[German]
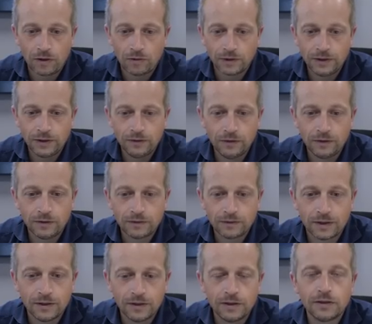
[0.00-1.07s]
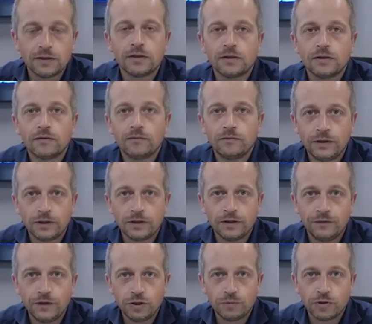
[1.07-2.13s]
Auch hier der Link wieder in der
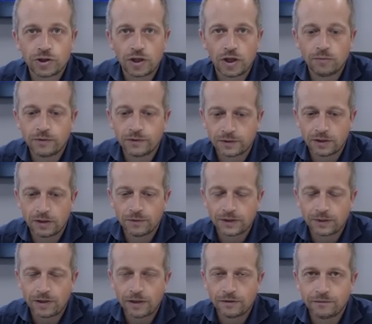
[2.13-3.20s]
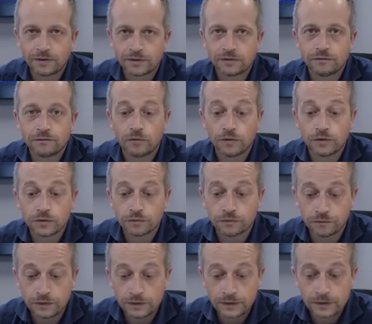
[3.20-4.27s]
Videobeschreibung ist, glaube ich, am einfachsten für euch zu
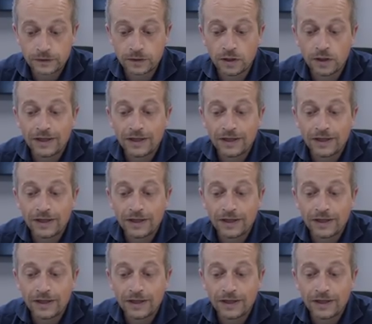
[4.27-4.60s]
finden.